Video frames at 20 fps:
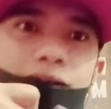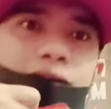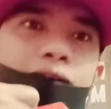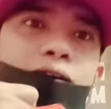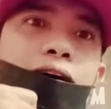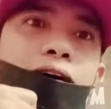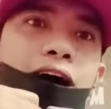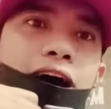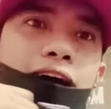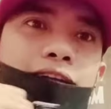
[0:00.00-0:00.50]

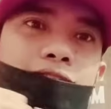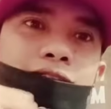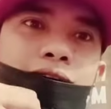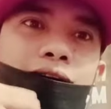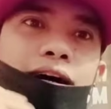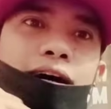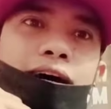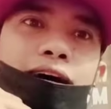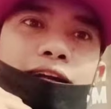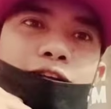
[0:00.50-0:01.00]
O kahit
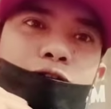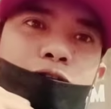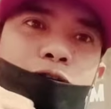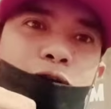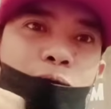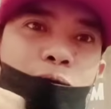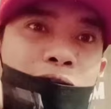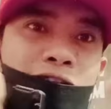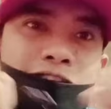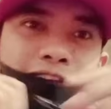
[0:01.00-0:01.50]
sa, ano
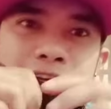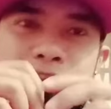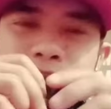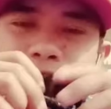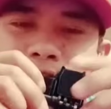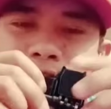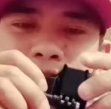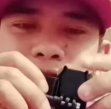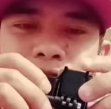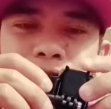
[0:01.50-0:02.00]
nyo, kwintas.
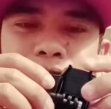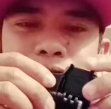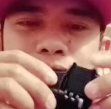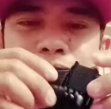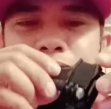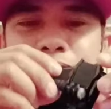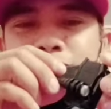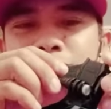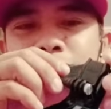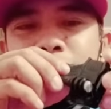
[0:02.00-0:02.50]

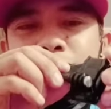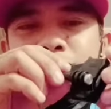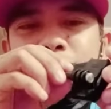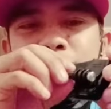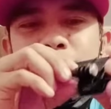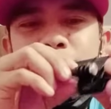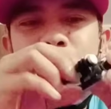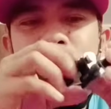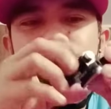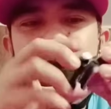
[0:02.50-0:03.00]

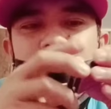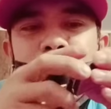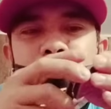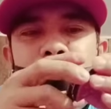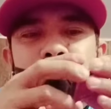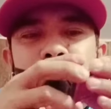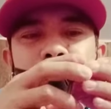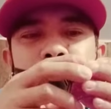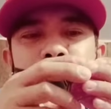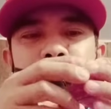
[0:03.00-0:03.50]

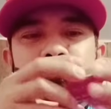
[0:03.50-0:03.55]
So,